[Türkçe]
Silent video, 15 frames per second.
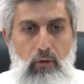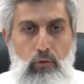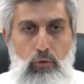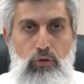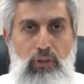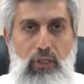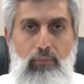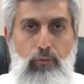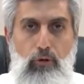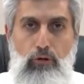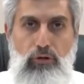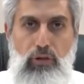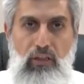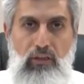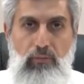
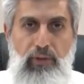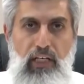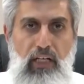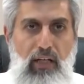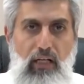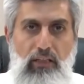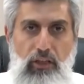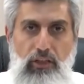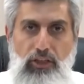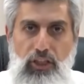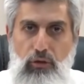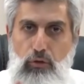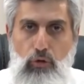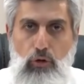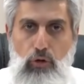Uyuyamıyorsanız bir ilaç
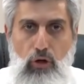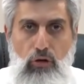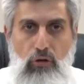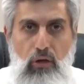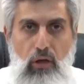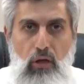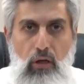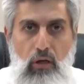için uyuyun.